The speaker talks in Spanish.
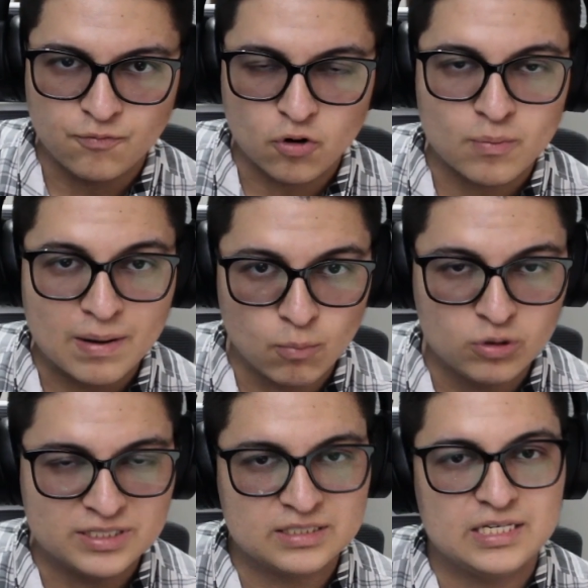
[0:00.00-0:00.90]
forma
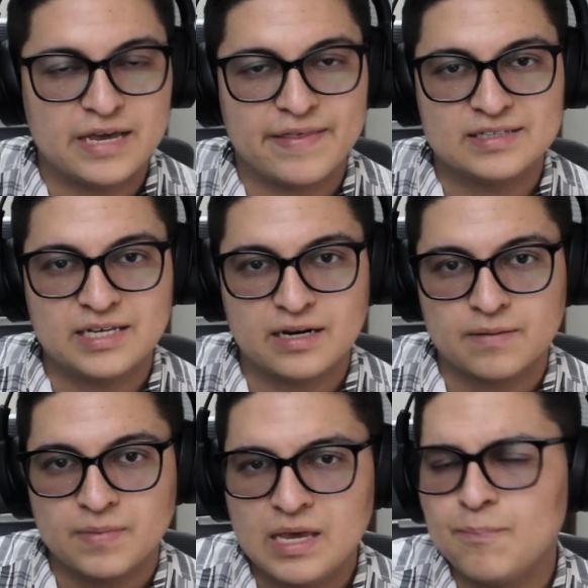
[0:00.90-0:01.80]
muy sencilla de
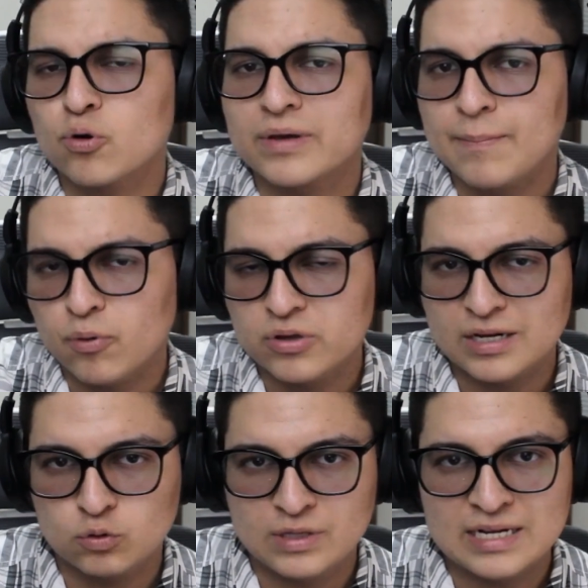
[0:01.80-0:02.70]
hacer. ¿Y por qué
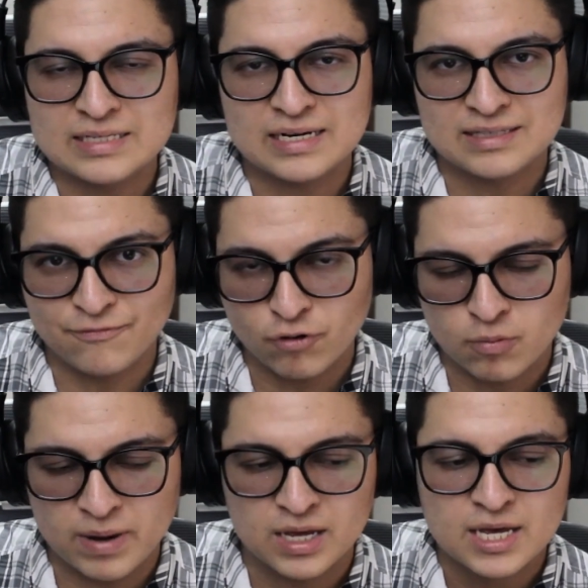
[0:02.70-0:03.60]
podrías utilizar esta
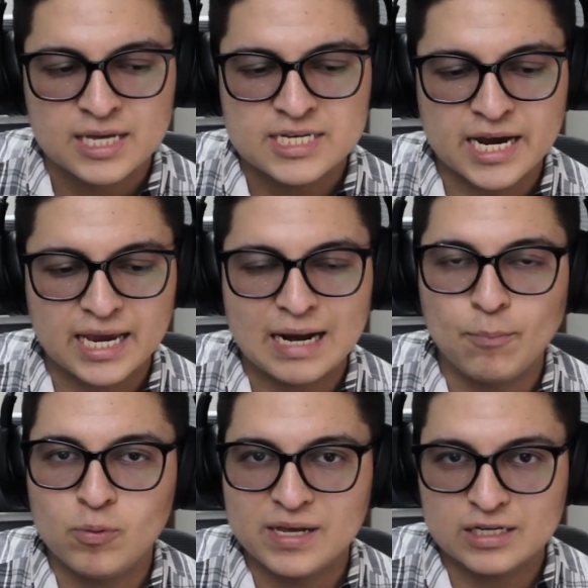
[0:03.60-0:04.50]
forma? Ya que
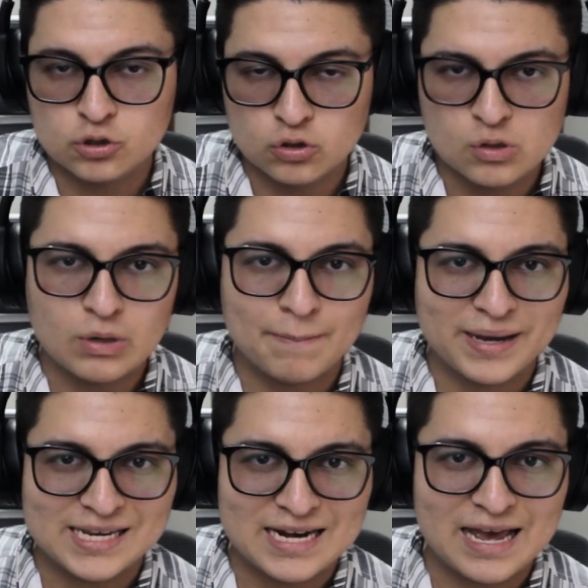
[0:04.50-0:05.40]
la publicación de una
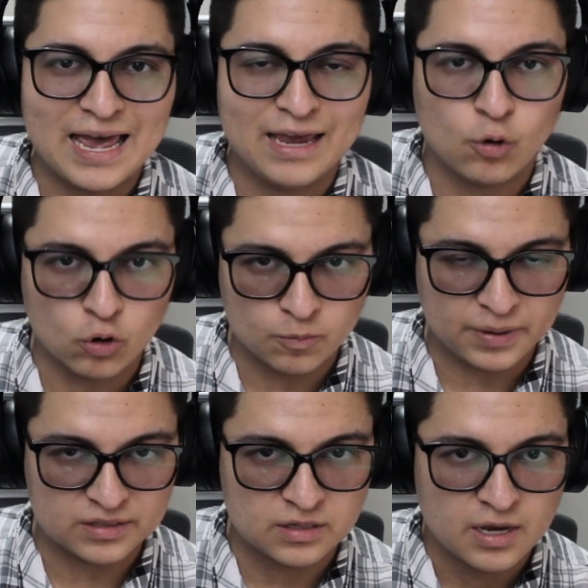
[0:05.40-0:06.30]
página en
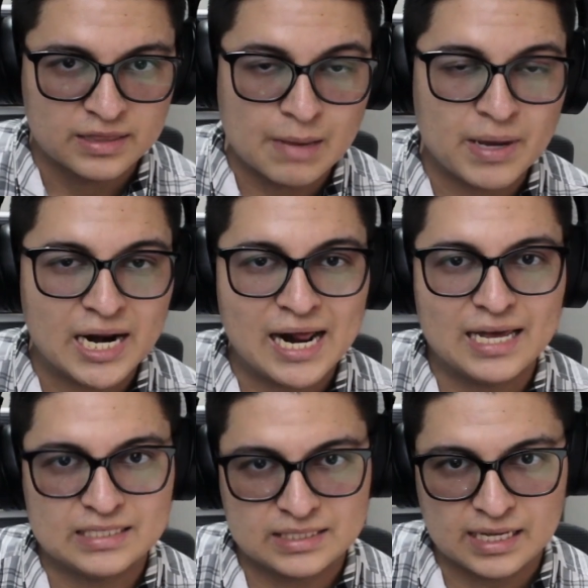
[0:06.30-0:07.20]
WordPress de
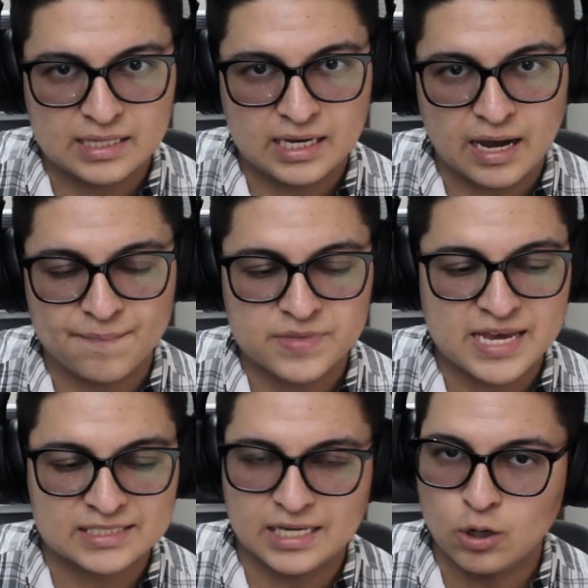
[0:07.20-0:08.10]
manera estática,
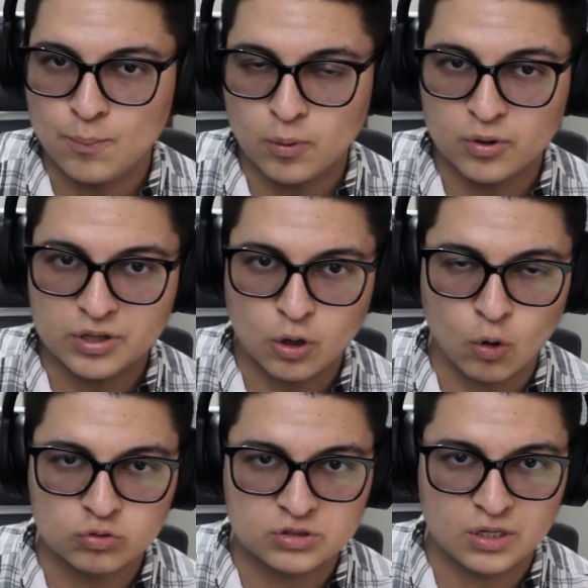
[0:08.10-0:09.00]
ya sea en un proveedor de
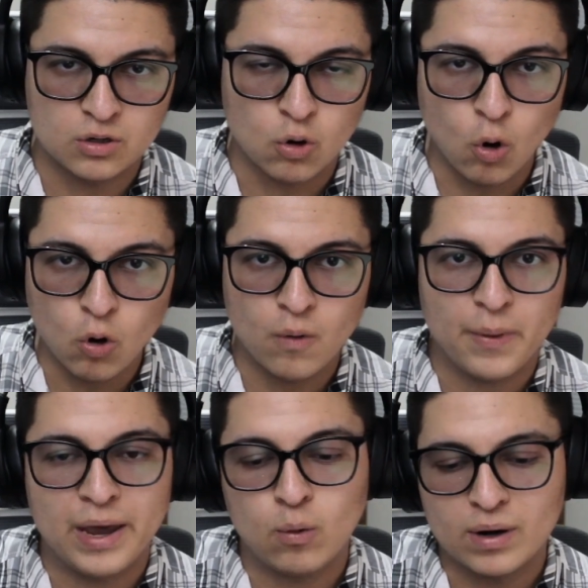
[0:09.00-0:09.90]
hosting o
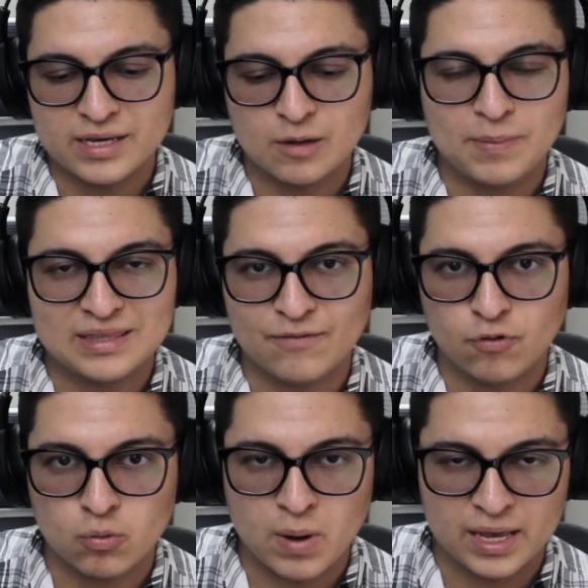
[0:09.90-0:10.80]
en cualquier
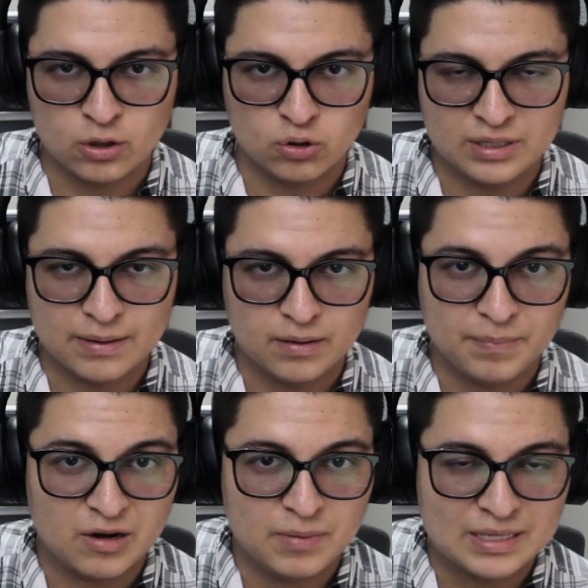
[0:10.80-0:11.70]
plataforma en donde te
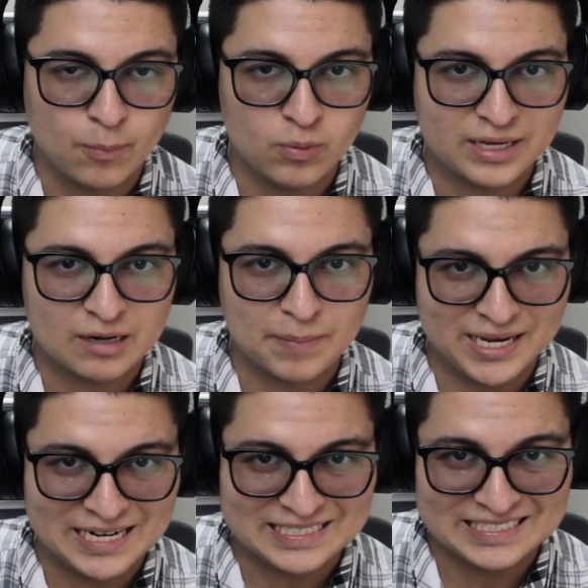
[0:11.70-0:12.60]
permita publicar
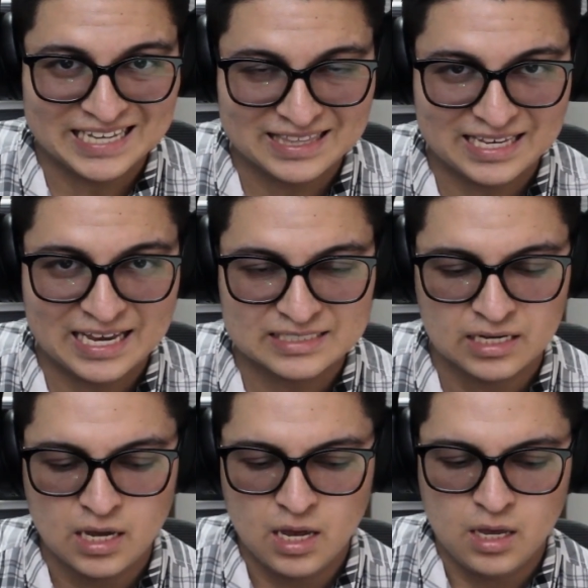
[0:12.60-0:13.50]
páginas estáticas,